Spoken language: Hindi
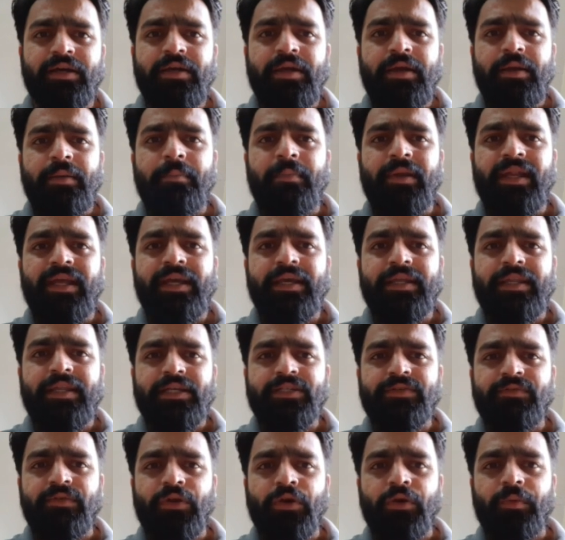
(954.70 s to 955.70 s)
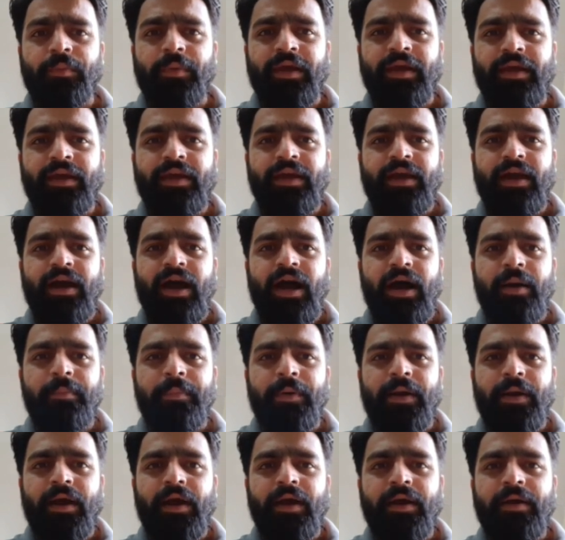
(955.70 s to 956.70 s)
मिलेंगे नेक्स्ट वीडियो में
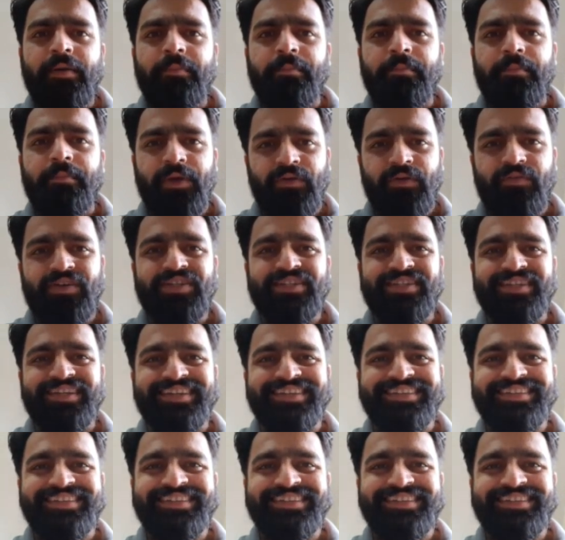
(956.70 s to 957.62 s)
आपका पीवीजे